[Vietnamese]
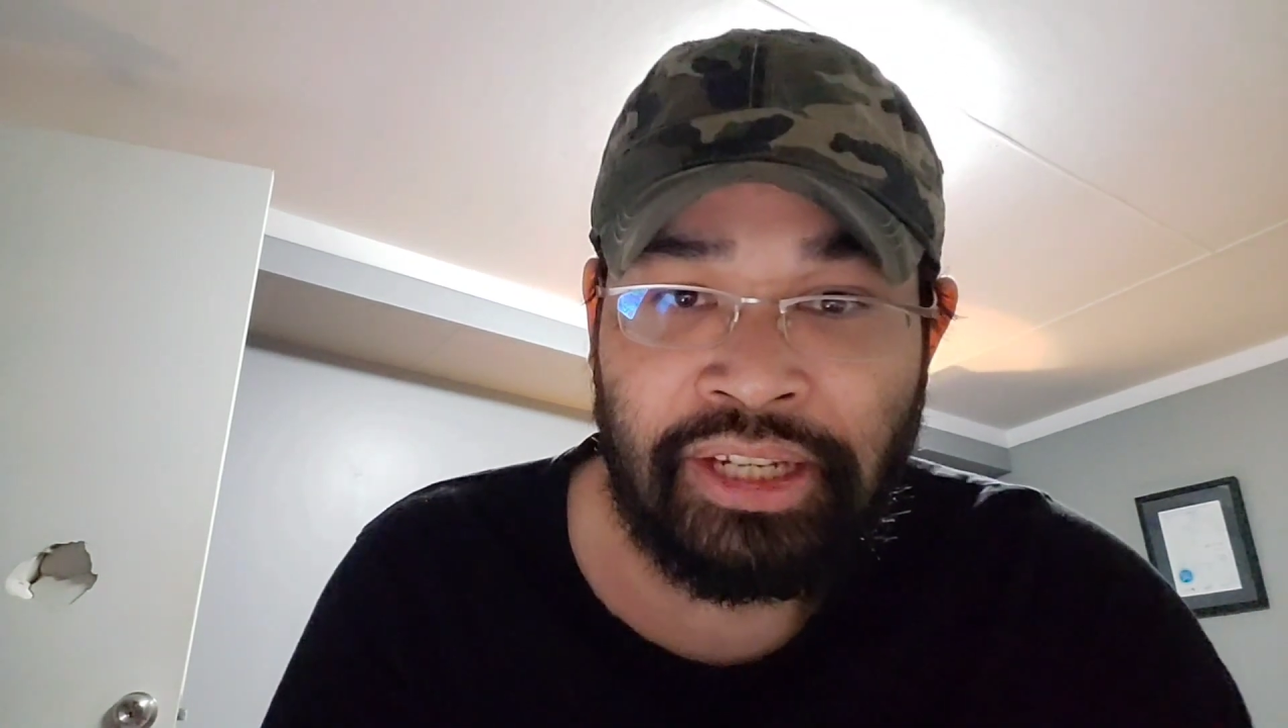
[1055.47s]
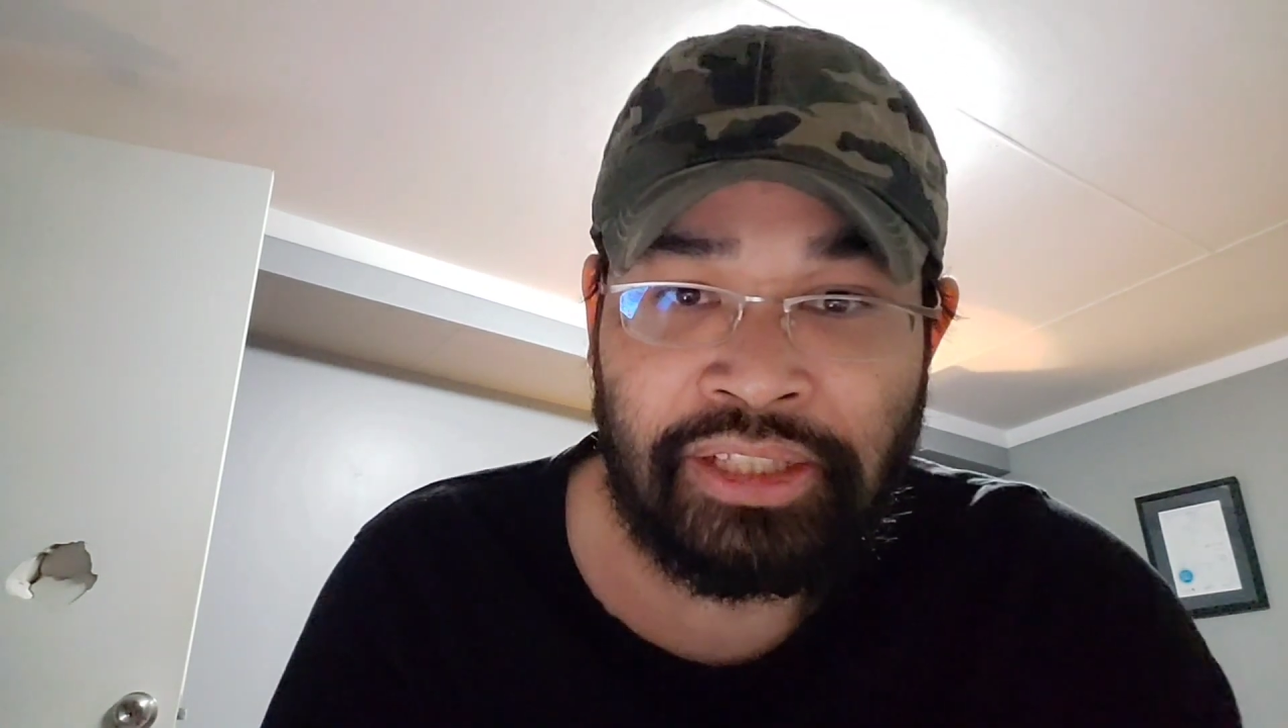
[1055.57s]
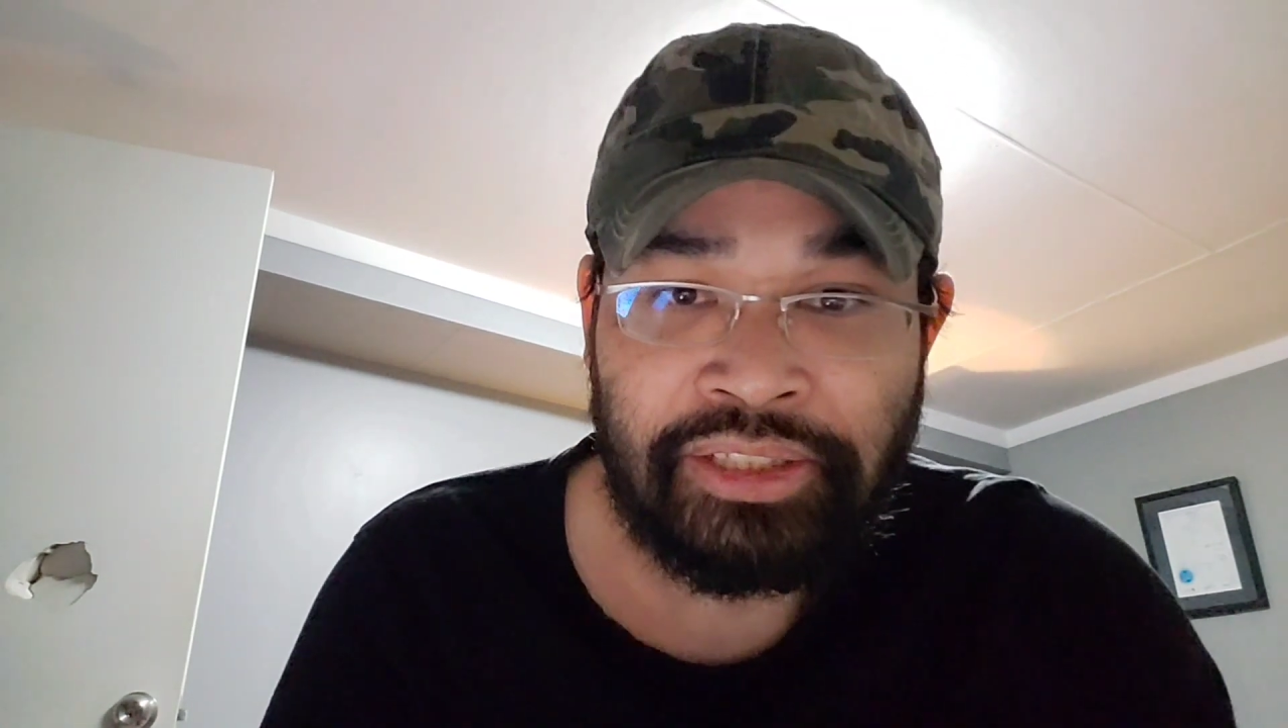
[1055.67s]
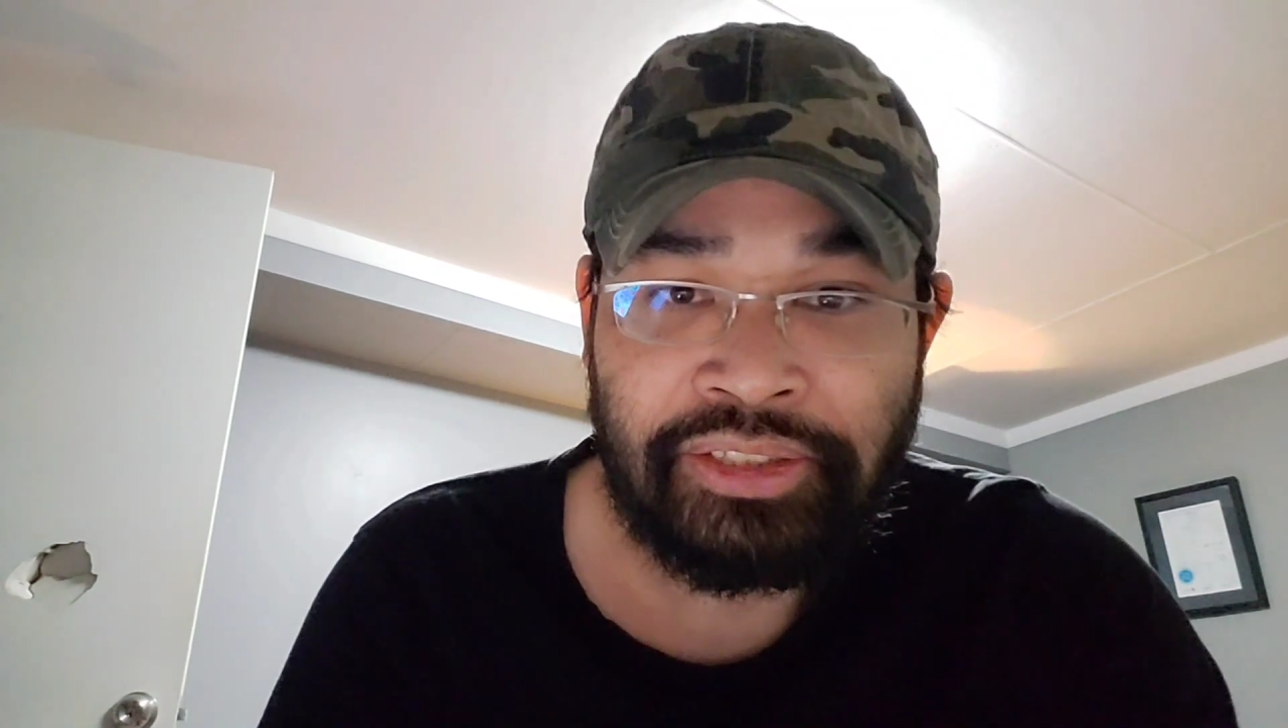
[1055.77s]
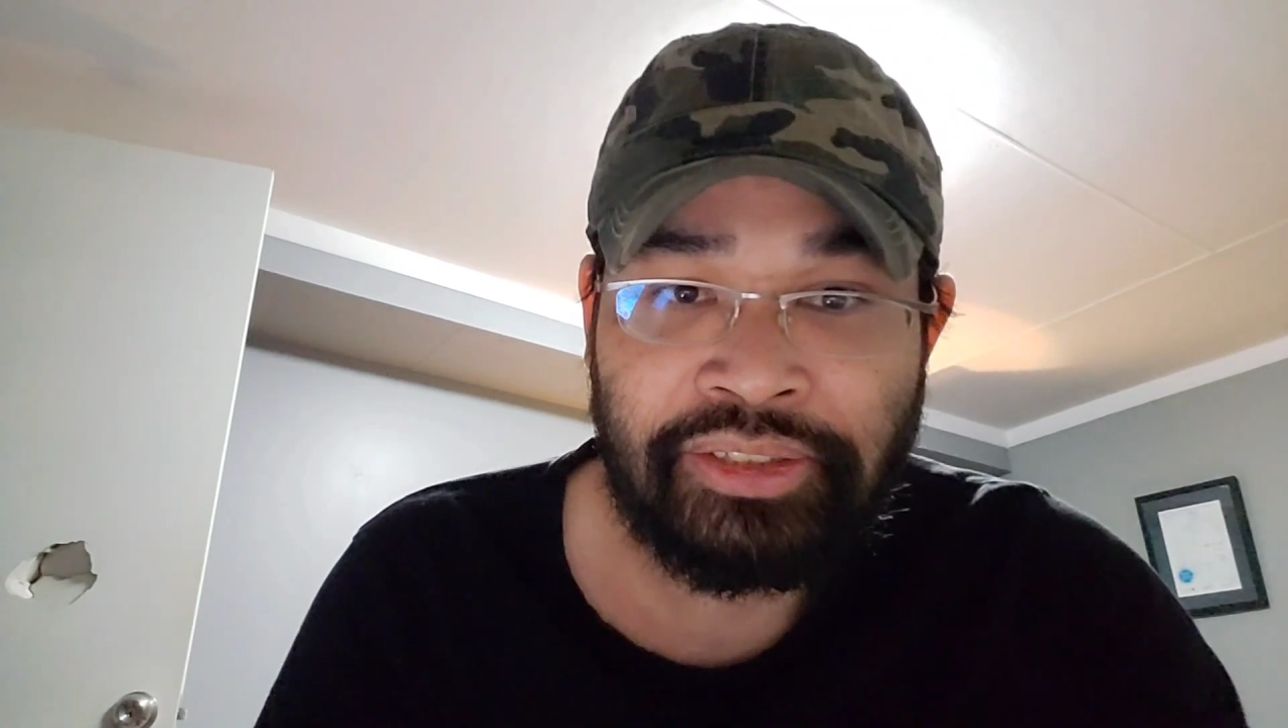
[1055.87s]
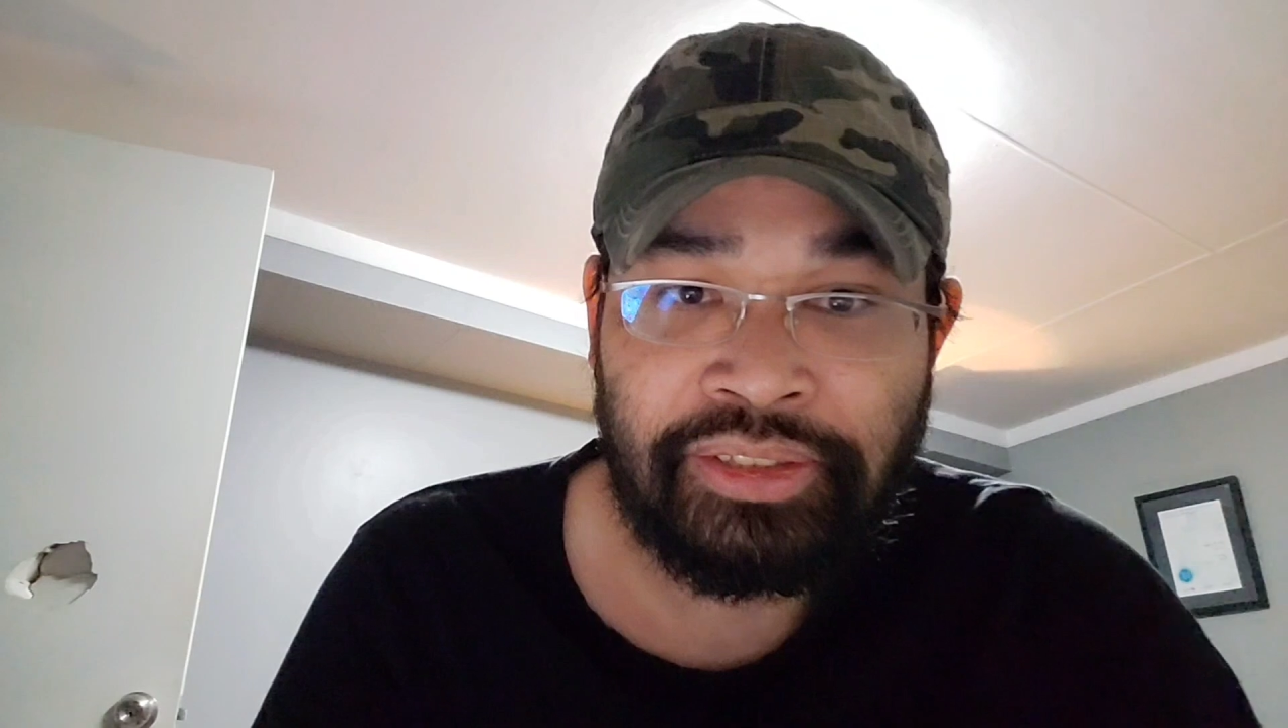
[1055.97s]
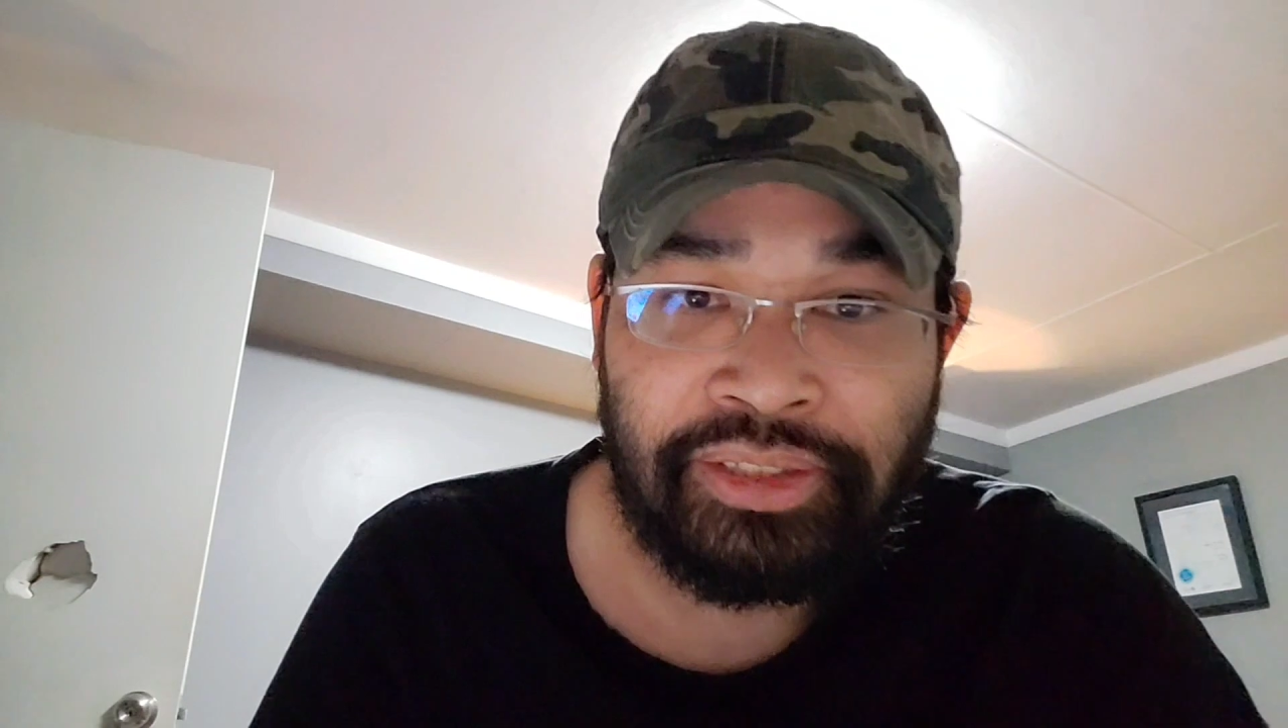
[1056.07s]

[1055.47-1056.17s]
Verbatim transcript: hành